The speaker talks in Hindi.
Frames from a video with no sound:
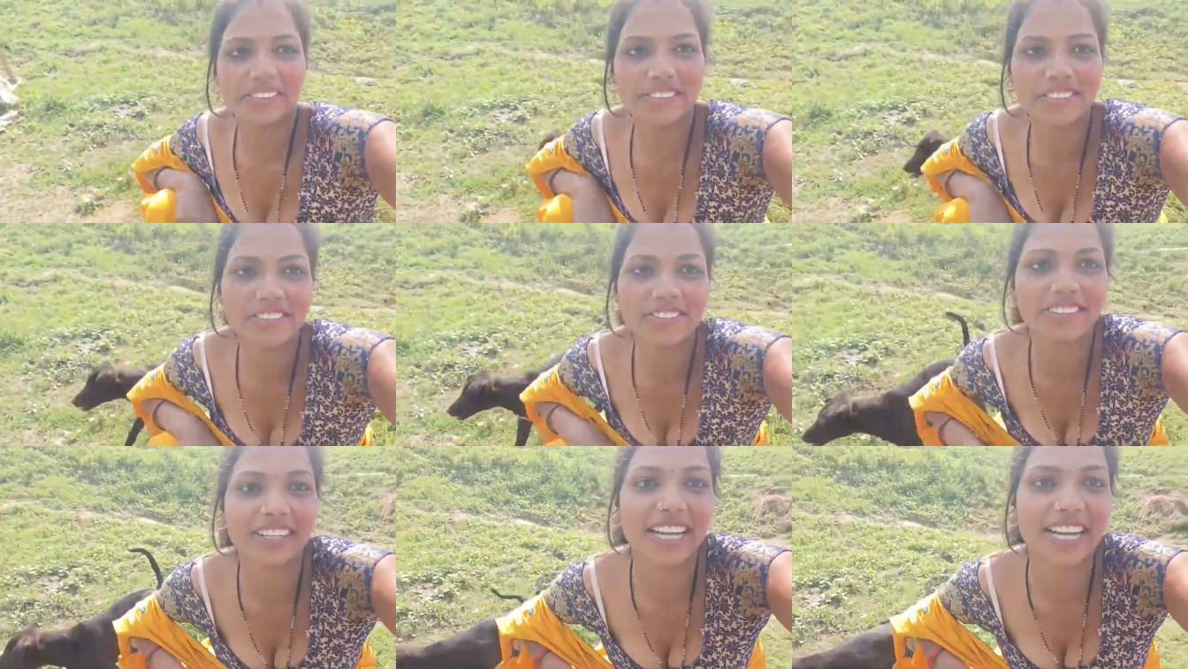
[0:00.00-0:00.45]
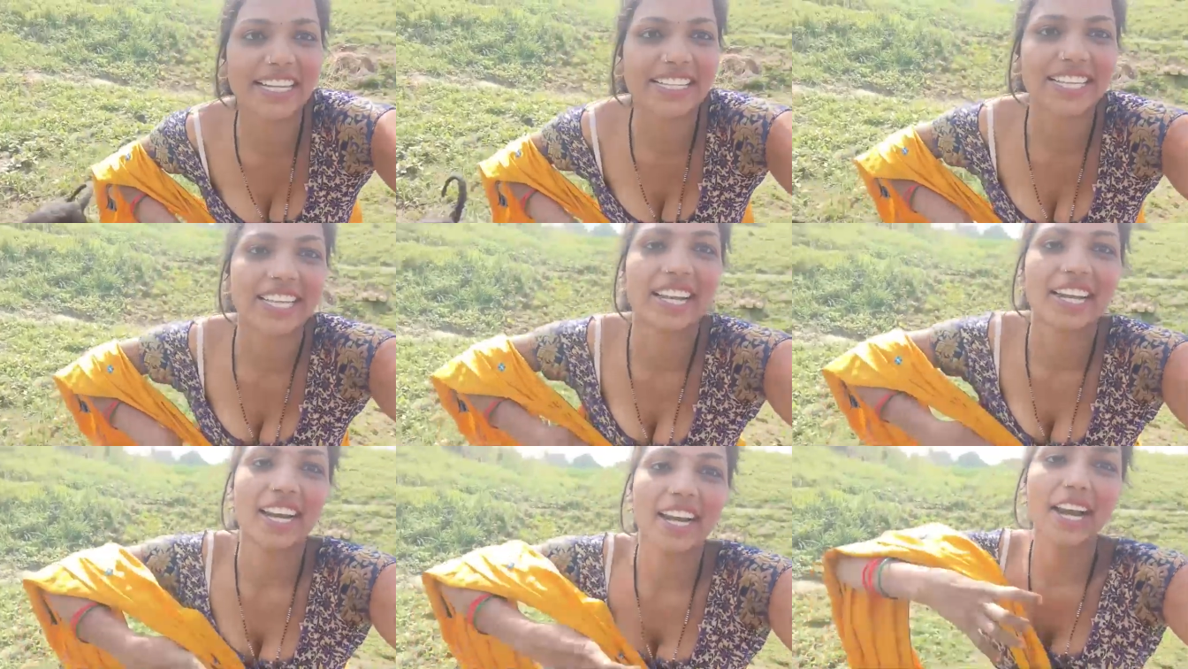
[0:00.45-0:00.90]
दोस्तों
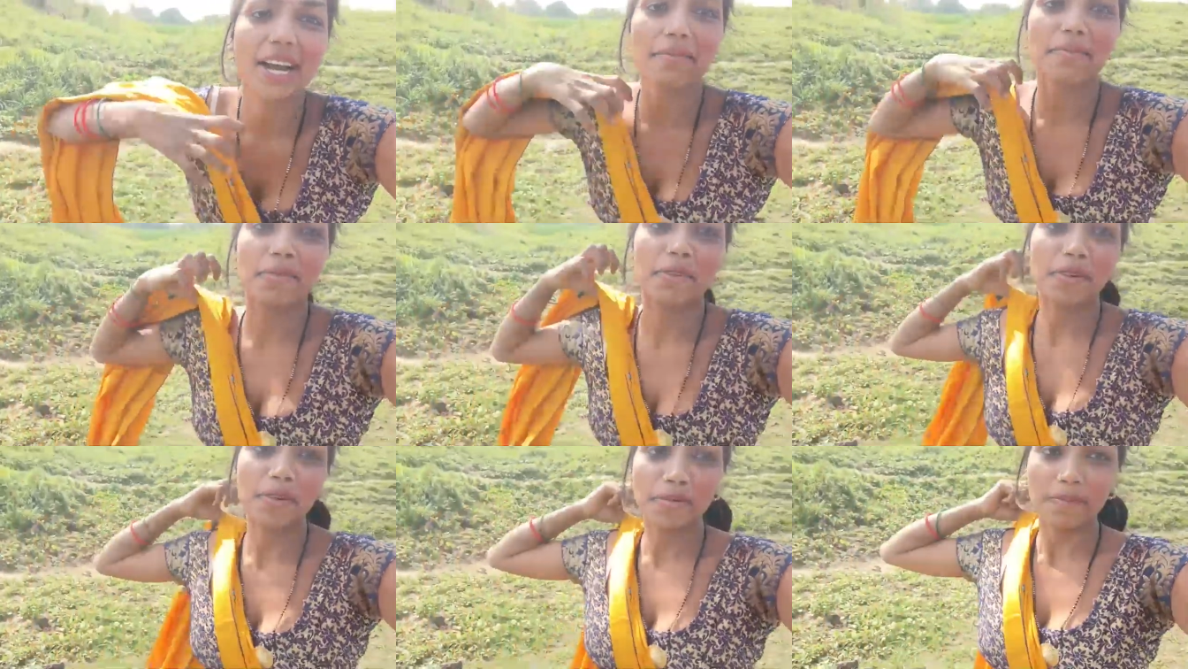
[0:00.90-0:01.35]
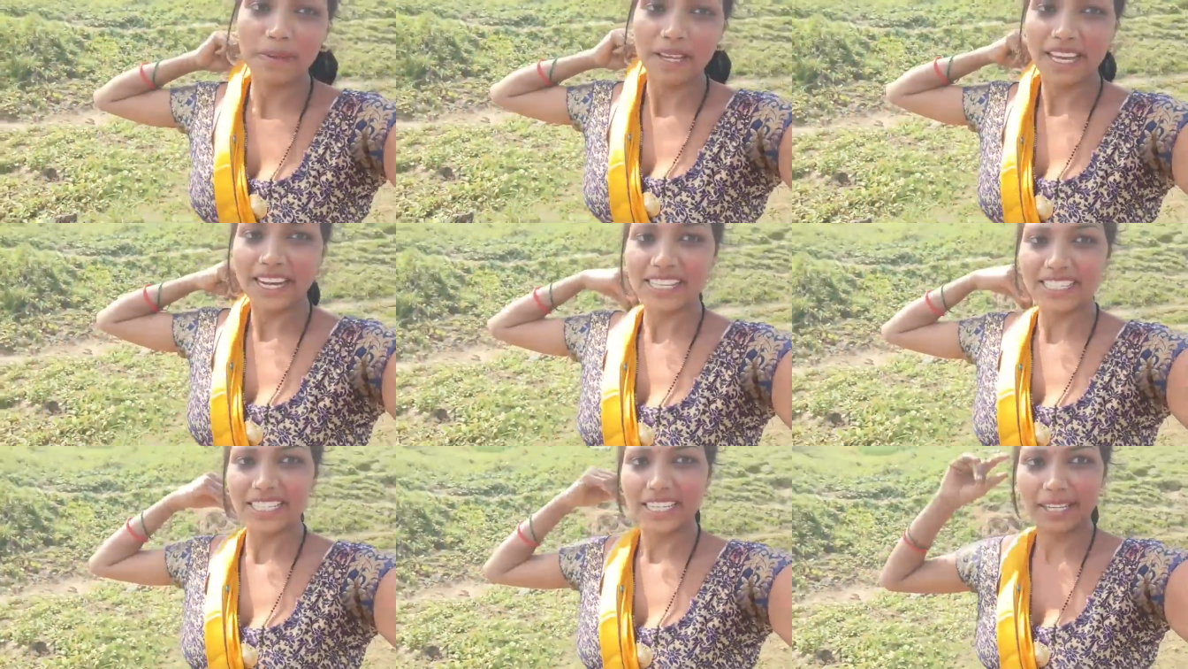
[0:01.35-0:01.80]
कैसा लगा आप लोग
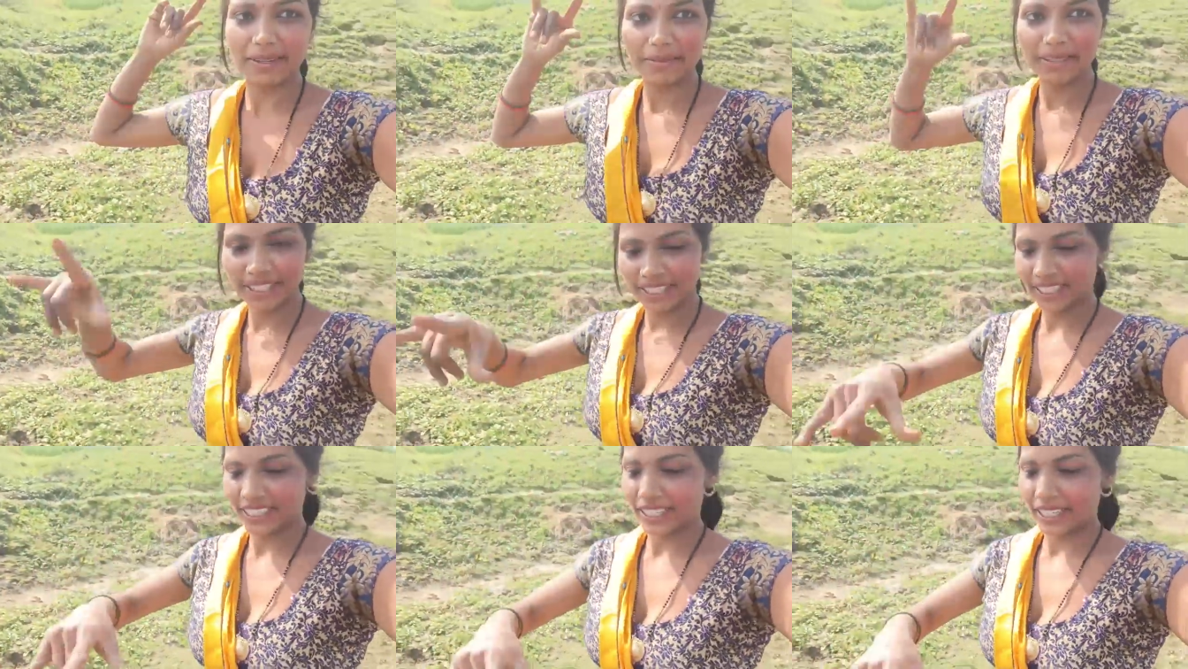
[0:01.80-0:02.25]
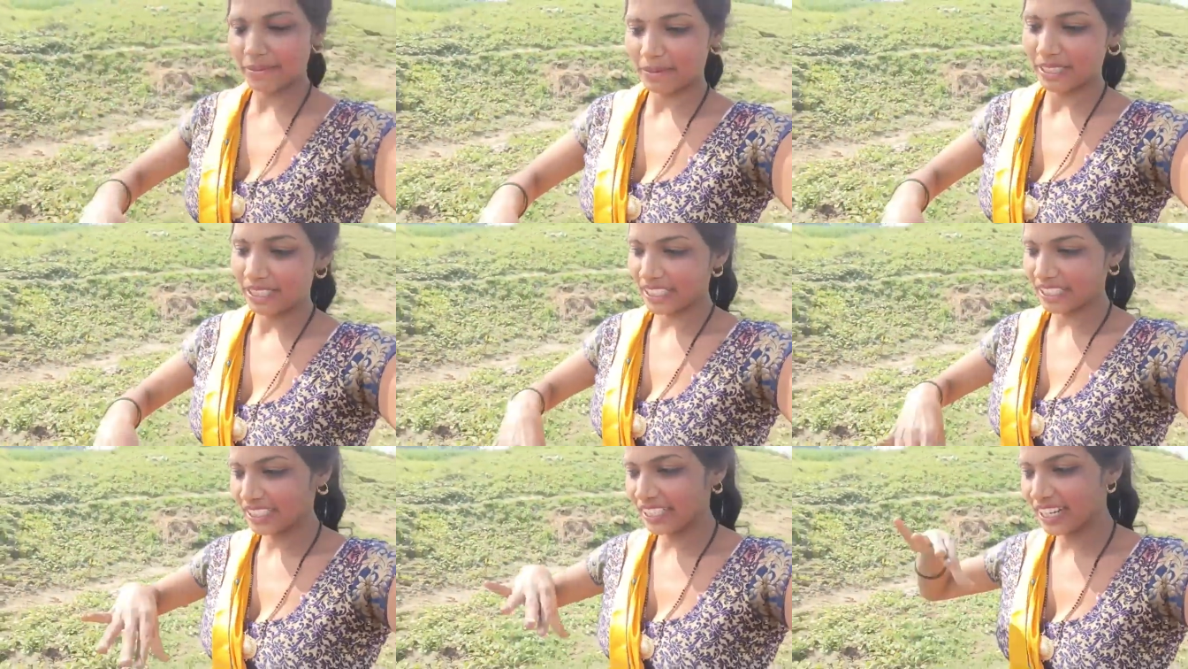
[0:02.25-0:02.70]
प्यारा सा कमेंट करके
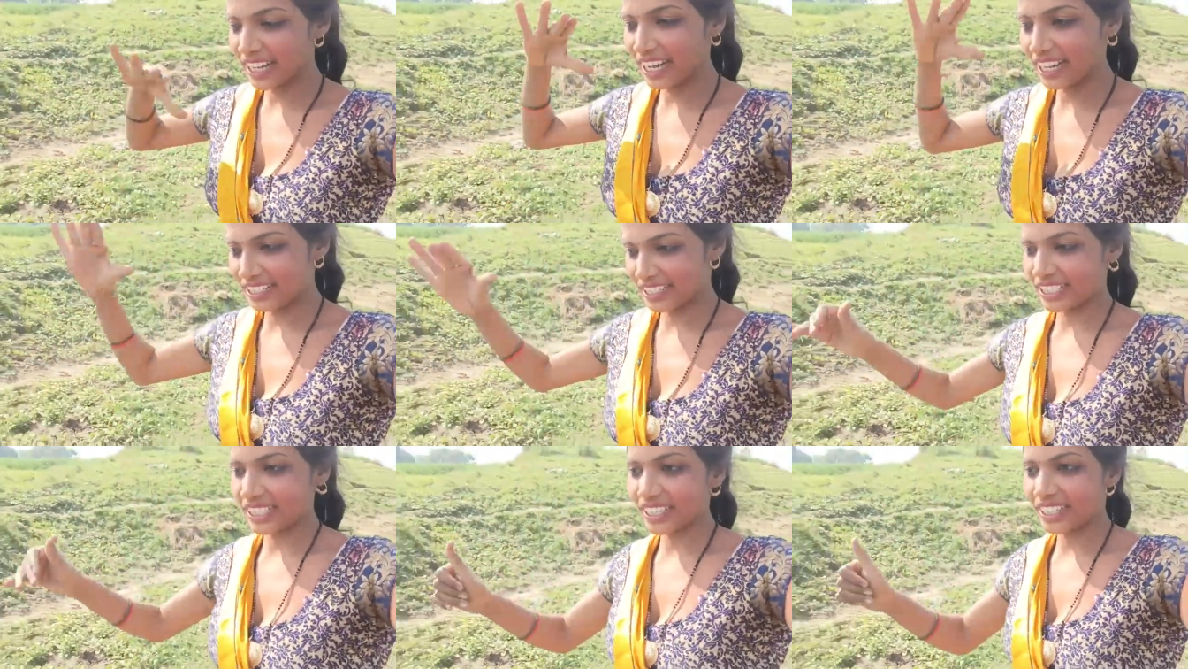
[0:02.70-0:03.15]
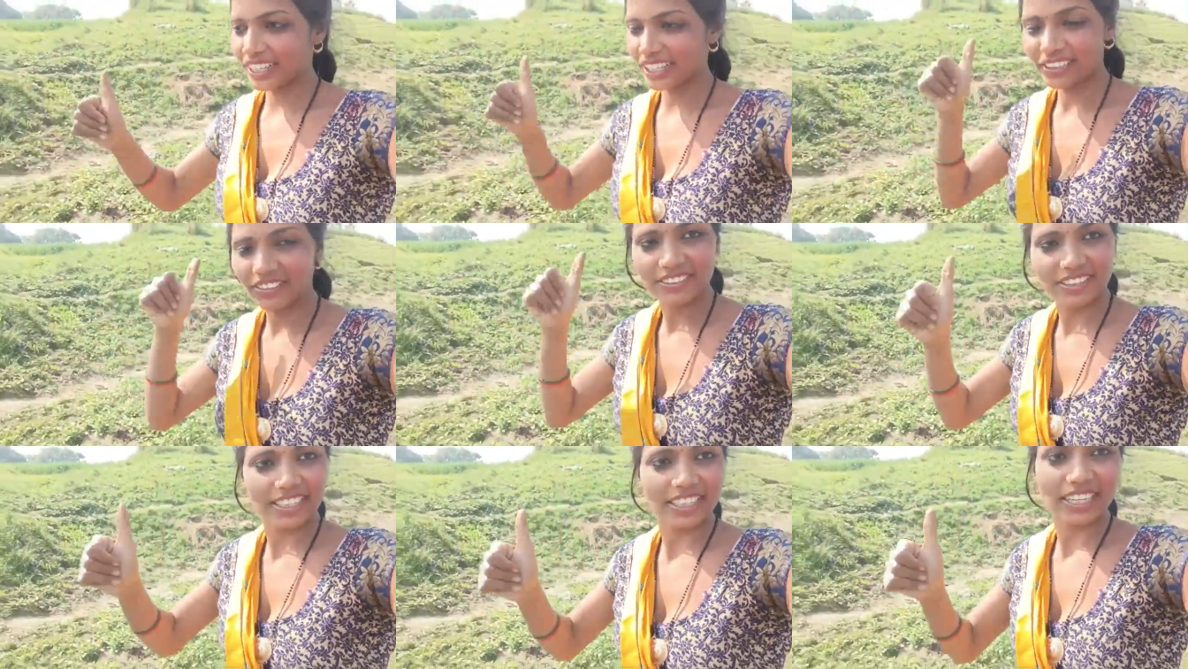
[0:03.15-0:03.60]
बताइएगा अच्छा लगा
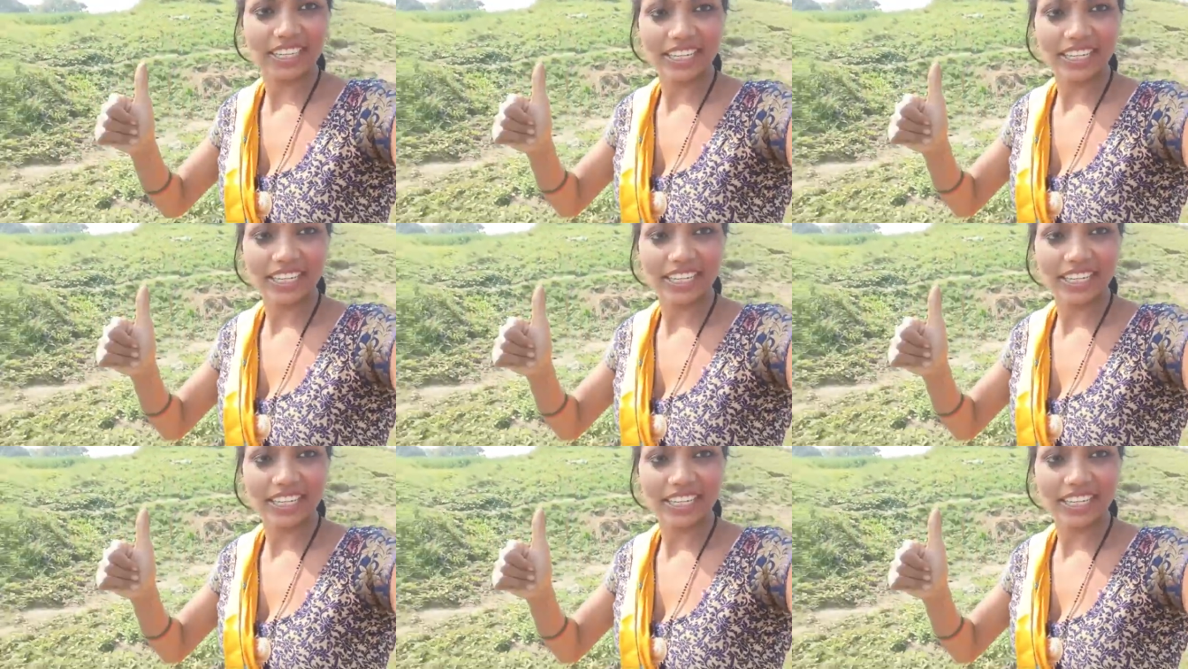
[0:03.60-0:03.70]
तो एक